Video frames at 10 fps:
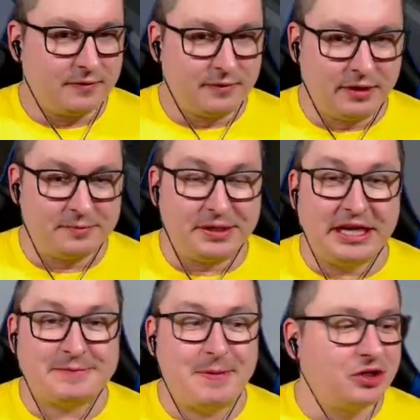So, Leute, bin
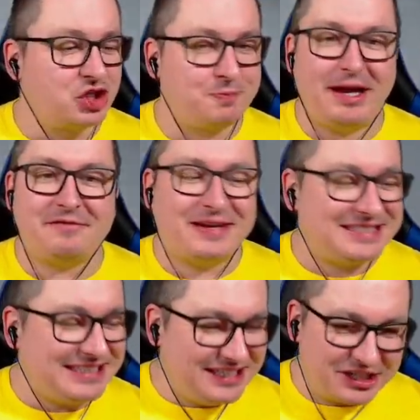echt mal gespannt,
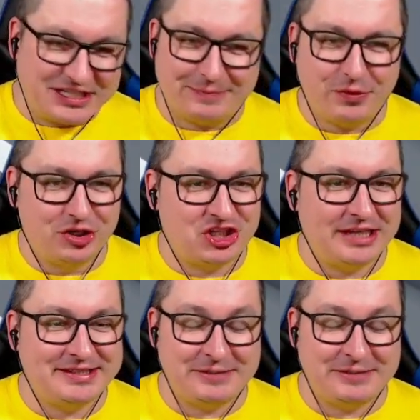was ihr tippt und schätzt.